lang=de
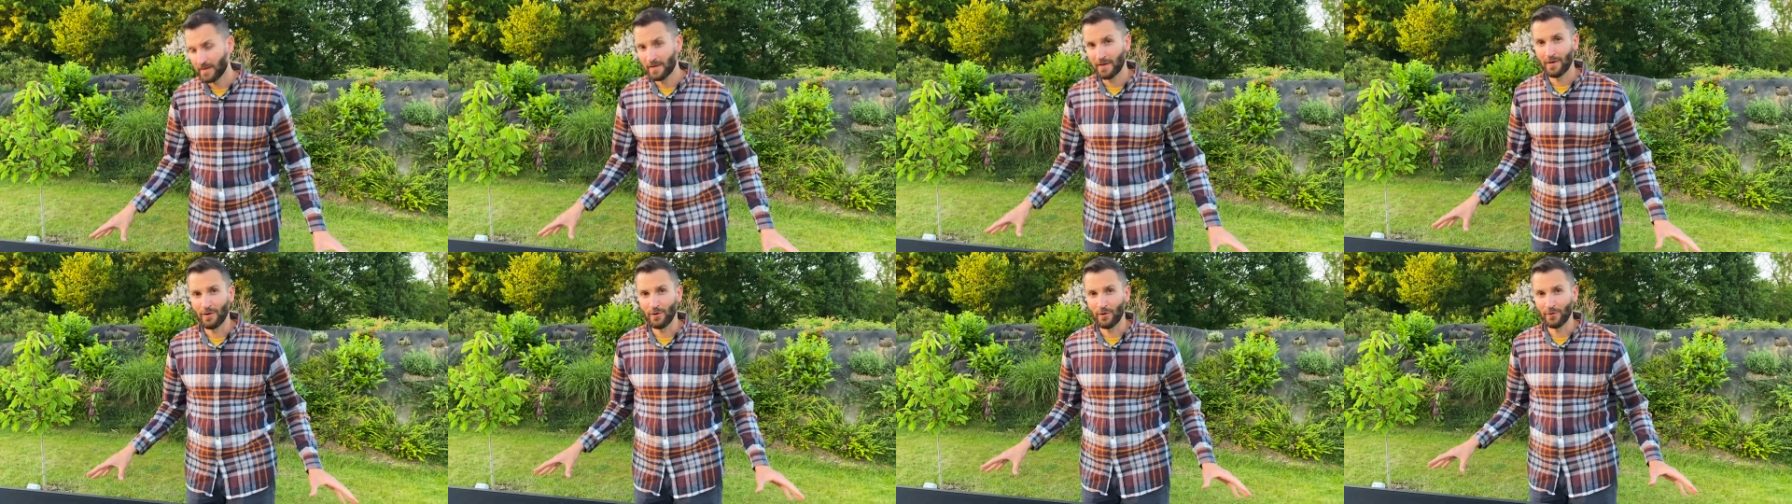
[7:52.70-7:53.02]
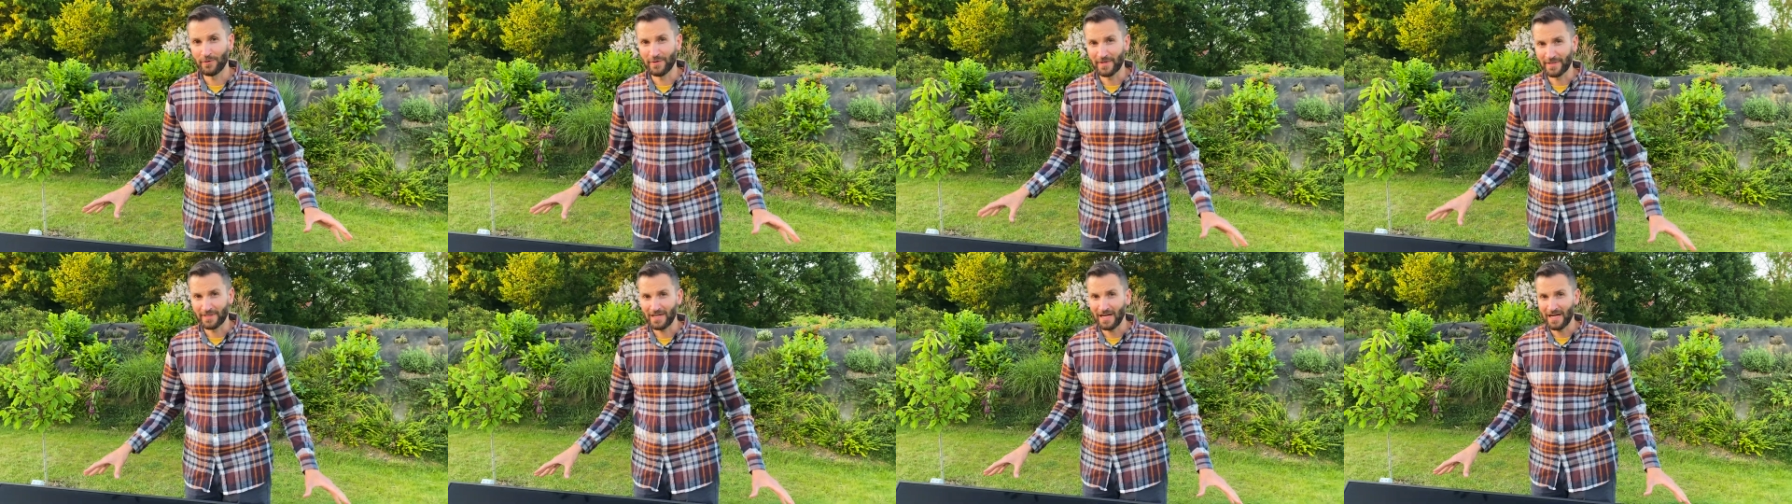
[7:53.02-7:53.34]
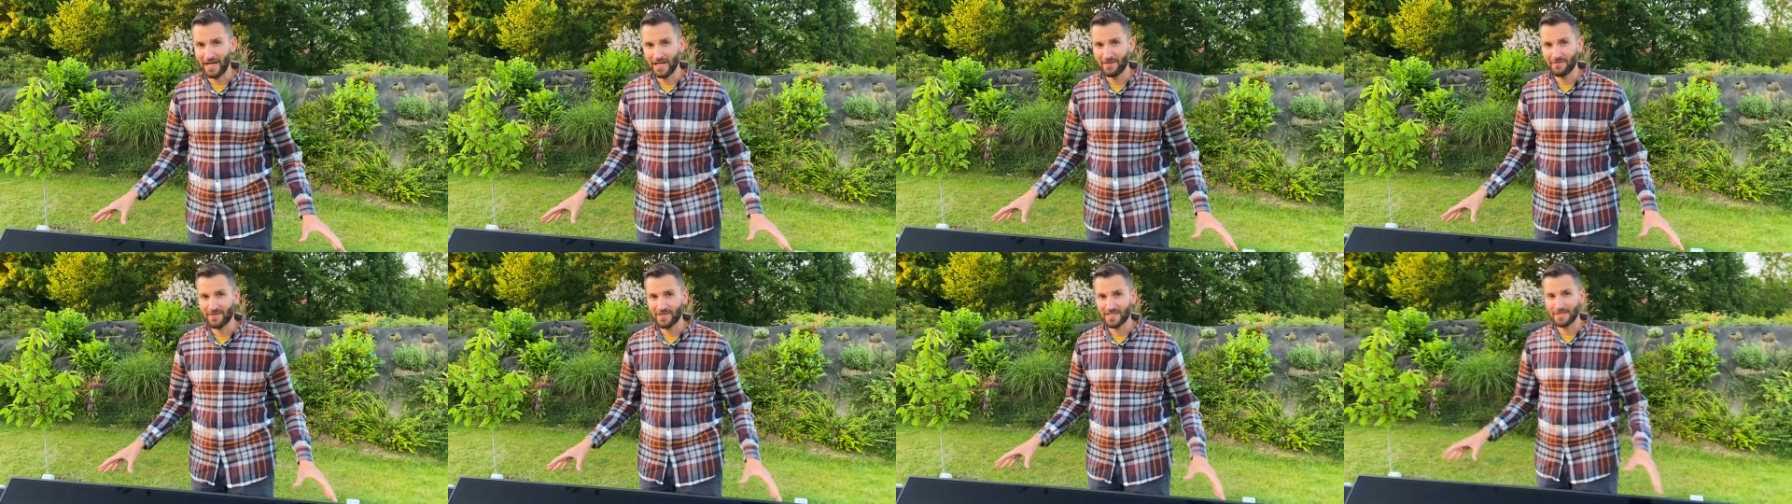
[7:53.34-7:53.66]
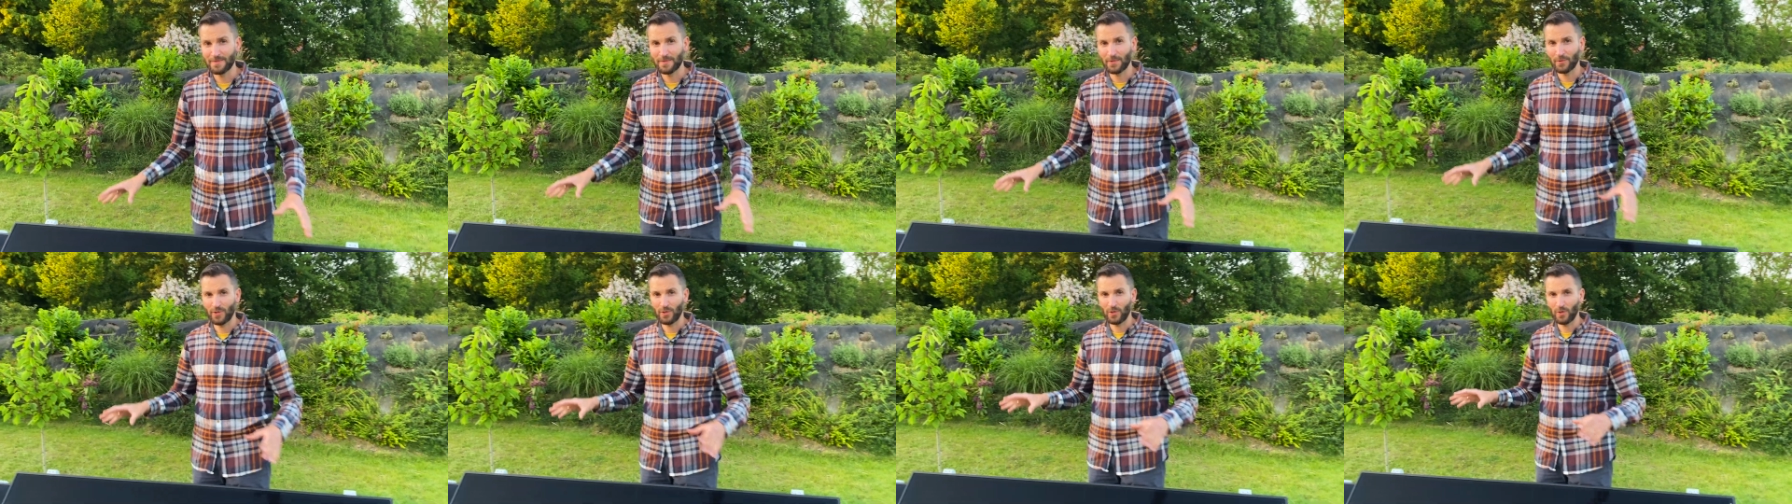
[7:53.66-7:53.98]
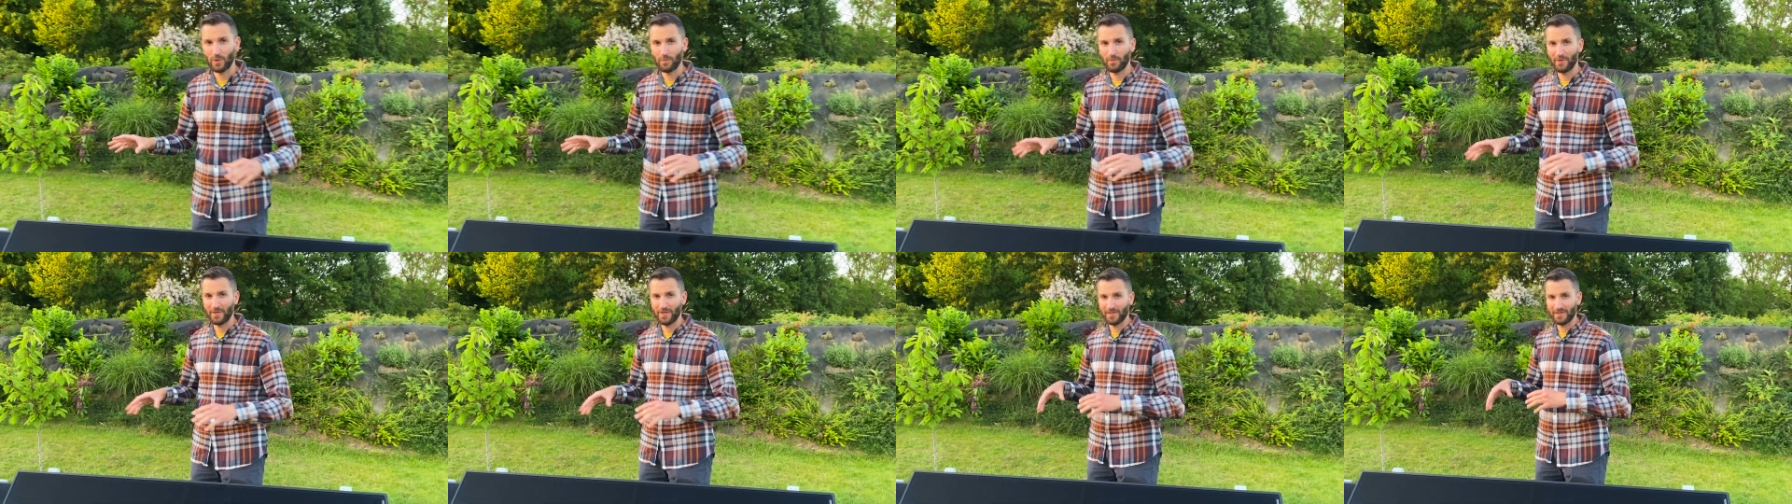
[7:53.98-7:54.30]
Und egal, was ihr mit euren
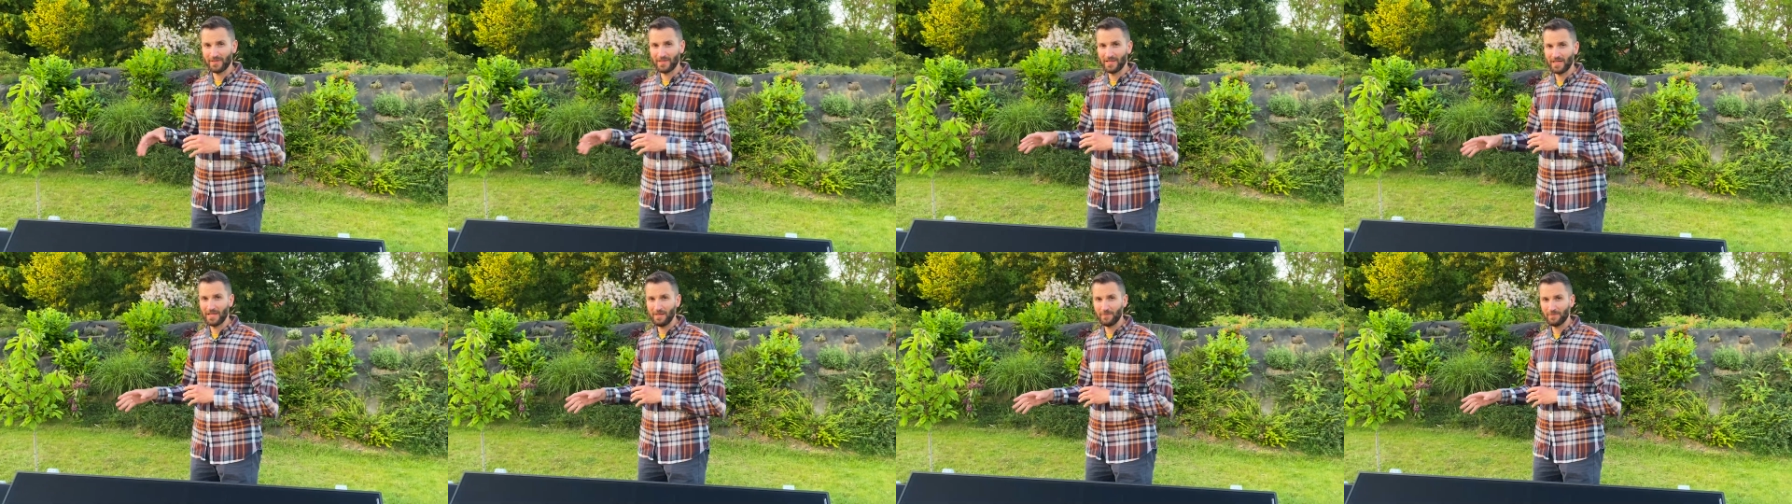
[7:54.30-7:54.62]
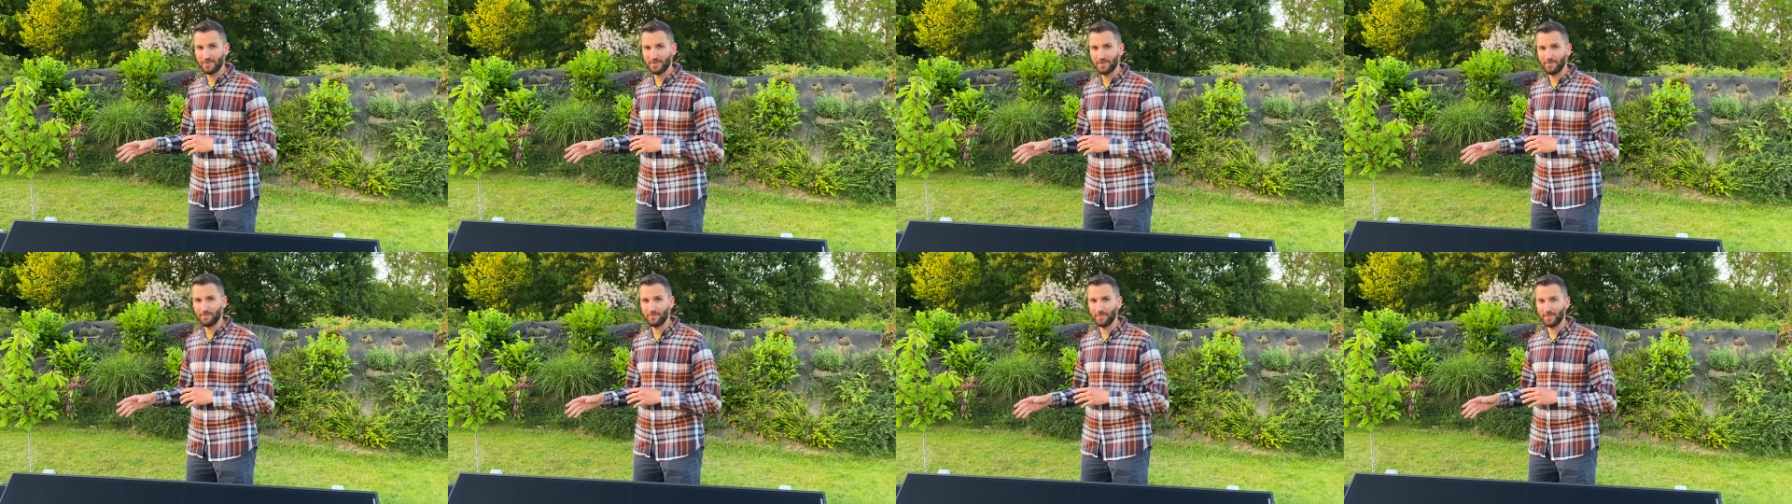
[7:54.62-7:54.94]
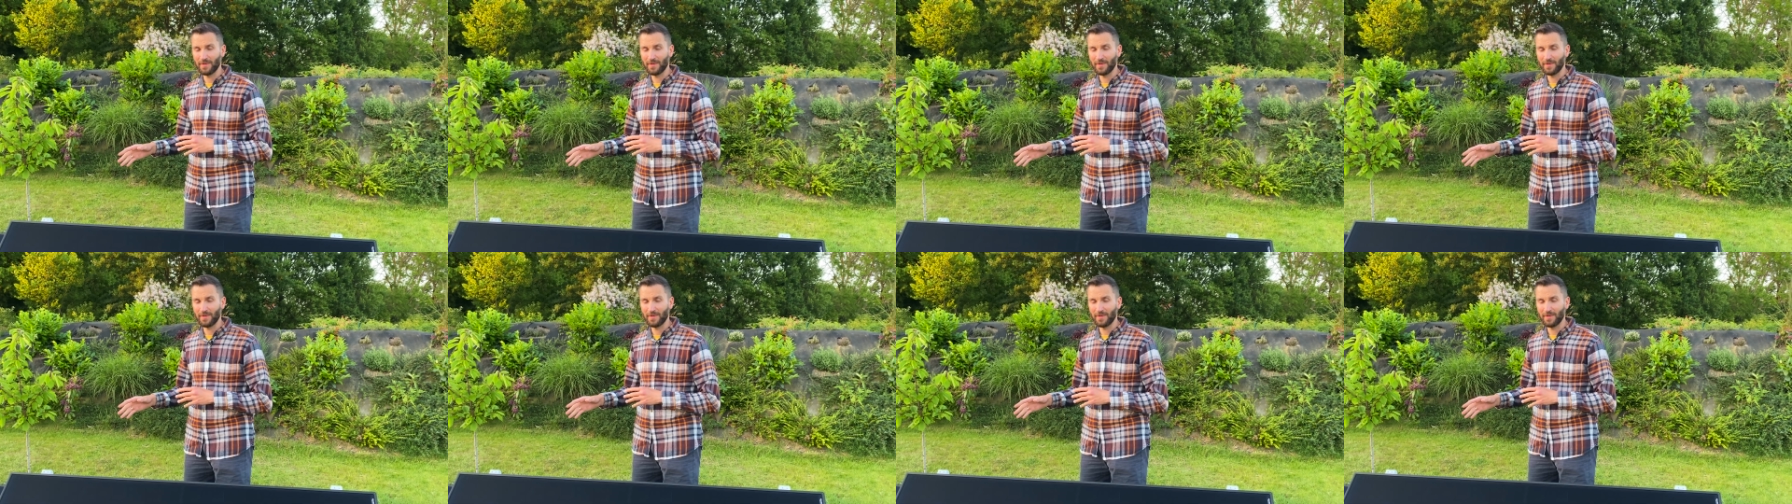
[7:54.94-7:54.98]
Komponenten habt,